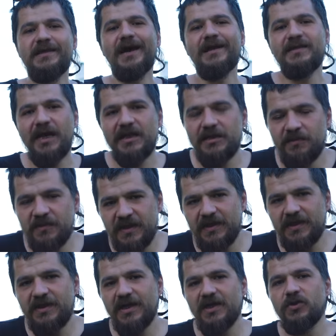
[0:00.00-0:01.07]
Şarj anlamında
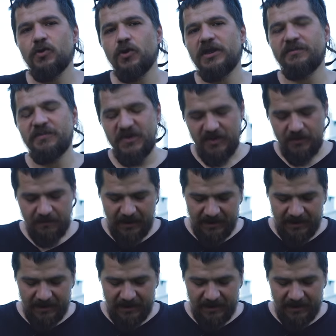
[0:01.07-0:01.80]
da şey söylemiştim.